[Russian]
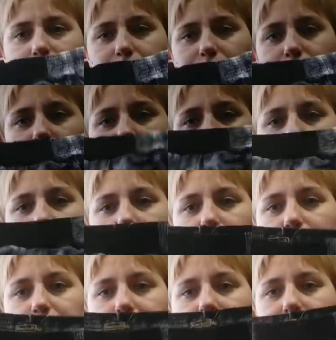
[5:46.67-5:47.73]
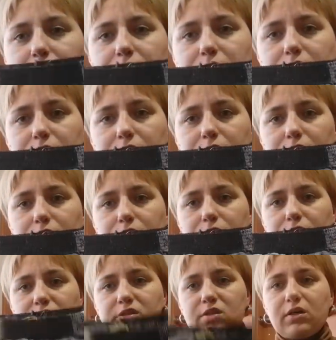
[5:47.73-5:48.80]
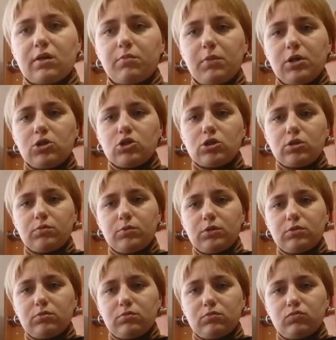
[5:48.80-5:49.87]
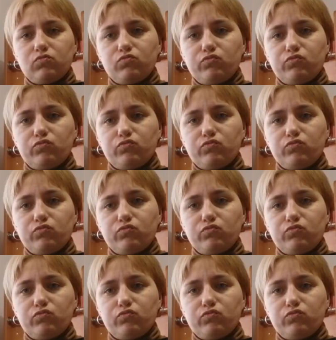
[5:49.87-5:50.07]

ходить вот такие вот пятнистые, с кармашками.